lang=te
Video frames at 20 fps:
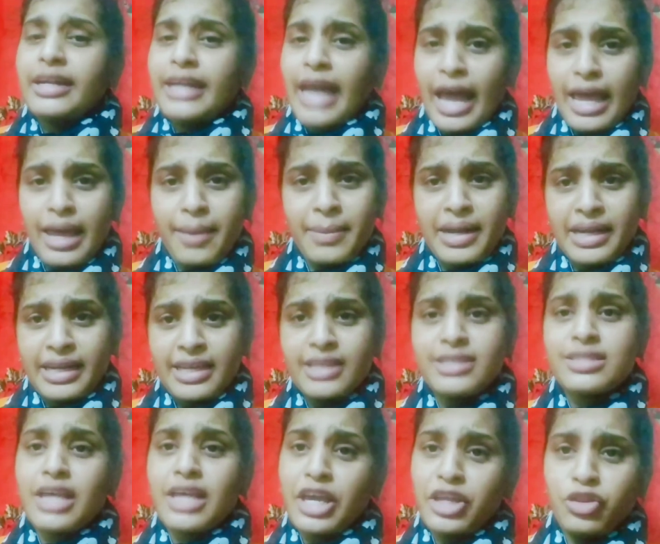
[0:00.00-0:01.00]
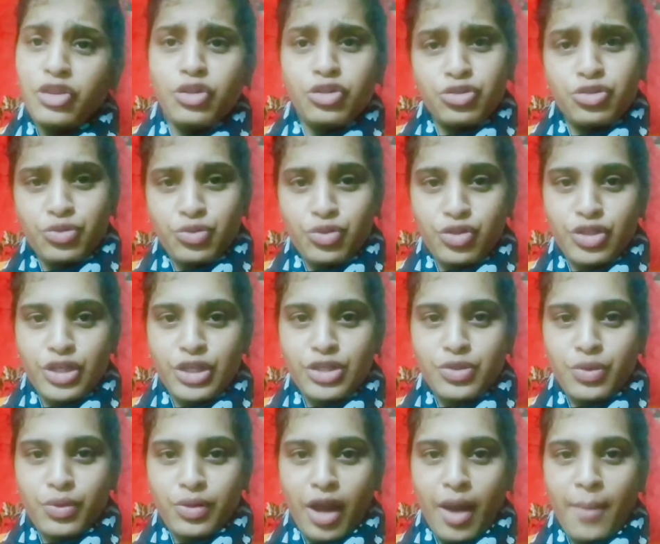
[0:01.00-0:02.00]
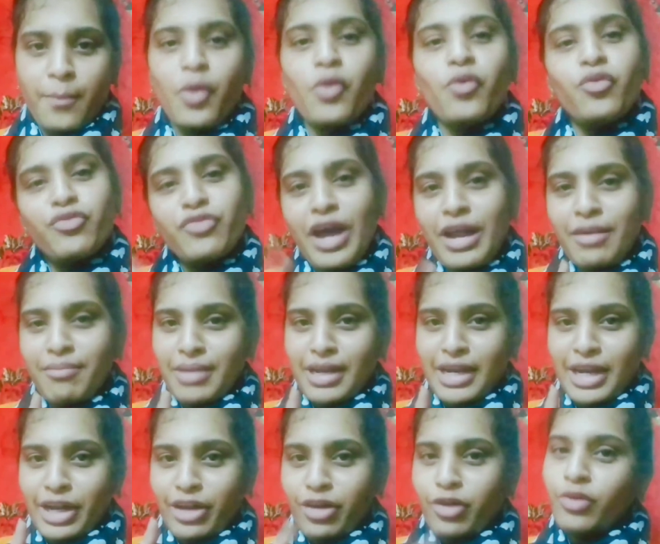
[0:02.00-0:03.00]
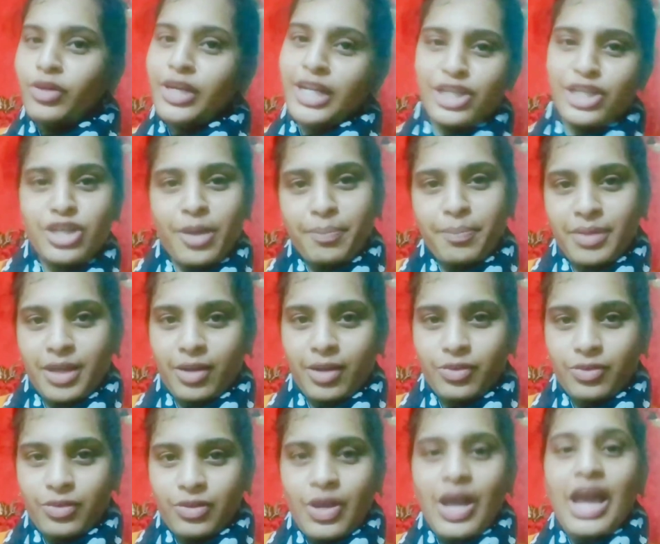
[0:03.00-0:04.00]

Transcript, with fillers: డయాబెటిక్స్ ఎందుకు చూస్ చేసుకున్నామో వన్ మినిట్ లో నేను చెప్తాను